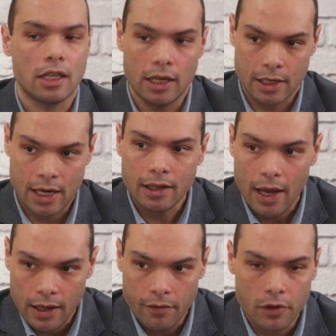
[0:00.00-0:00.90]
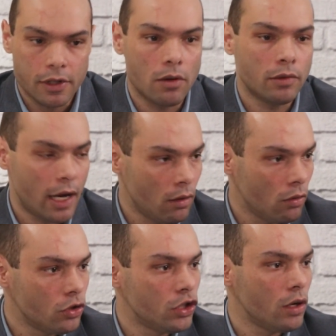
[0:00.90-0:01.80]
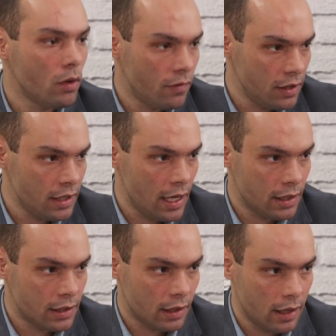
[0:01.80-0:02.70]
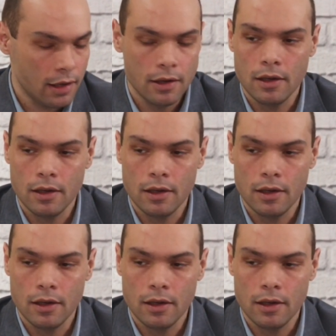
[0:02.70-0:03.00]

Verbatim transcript: clínicas que atendem você com tecnologia e com eficiência, né?